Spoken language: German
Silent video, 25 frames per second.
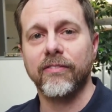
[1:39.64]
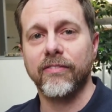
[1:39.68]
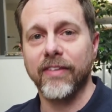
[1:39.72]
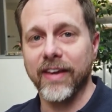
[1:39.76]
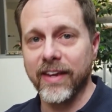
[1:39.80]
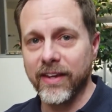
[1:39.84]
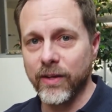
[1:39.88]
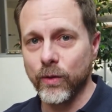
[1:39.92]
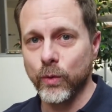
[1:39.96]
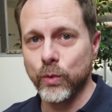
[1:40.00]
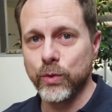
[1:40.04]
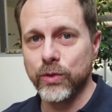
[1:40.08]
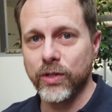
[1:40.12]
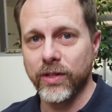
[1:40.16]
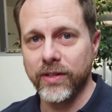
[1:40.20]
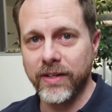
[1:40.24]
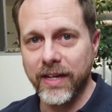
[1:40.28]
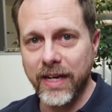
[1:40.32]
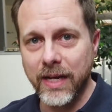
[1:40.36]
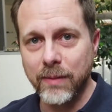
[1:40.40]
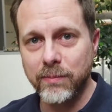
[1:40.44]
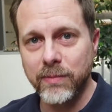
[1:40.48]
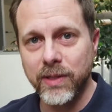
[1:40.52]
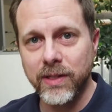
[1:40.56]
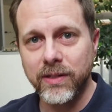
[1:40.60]
welche
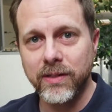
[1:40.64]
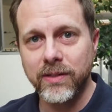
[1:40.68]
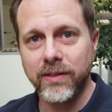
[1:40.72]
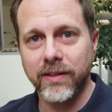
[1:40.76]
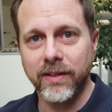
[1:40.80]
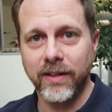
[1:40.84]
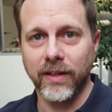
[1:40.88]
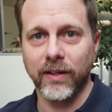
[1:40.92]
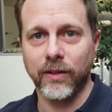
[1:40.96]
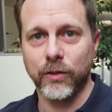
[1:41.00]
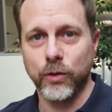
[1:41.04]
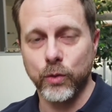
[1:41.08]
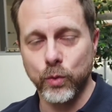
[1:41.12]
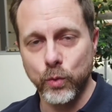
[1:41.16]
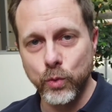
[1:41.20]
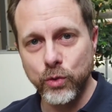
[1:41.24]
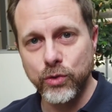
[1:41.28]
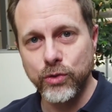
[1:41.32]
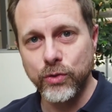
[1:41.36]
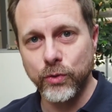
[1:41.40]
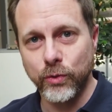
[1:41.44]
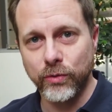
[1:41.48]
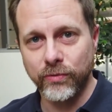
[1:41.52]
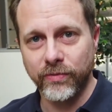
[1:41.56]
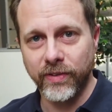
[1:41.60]
Unternehmen ihre
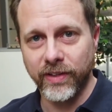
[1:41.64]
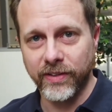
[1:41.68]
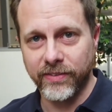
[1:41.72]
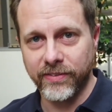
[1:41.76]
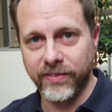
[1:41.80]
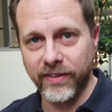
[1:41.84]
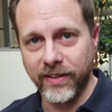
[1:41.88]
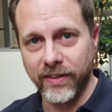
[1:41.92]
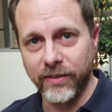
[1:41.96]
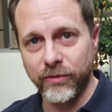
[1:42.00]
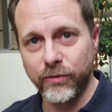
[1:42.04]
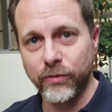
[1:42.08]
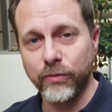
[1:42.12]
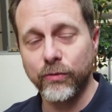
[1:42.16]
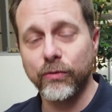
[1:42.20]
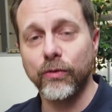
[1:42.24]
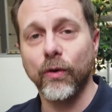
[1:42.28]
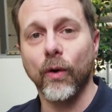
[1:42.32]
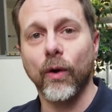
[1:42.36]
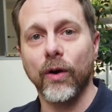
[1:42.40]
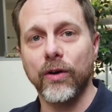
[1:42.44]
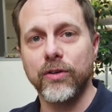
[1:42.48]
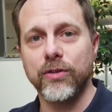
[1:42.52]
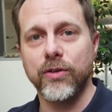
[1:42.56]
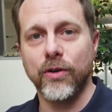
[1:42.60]
Duschen und WCs
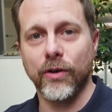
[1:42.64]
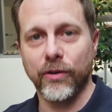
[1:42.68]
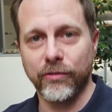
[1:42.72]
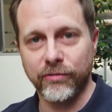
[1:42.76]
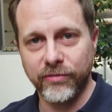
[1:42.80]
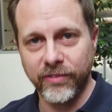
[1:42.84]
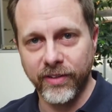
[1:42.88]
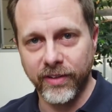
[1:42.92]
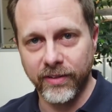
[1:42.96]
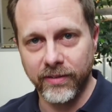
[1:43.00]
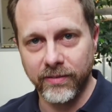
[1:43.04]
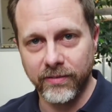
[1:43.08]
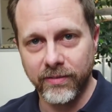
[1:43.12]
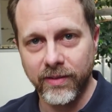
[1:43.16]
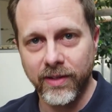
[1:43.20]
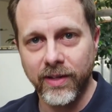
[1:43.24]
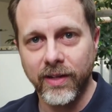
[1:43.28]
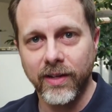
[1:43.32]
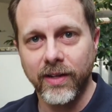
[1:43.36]
für euch öffnen.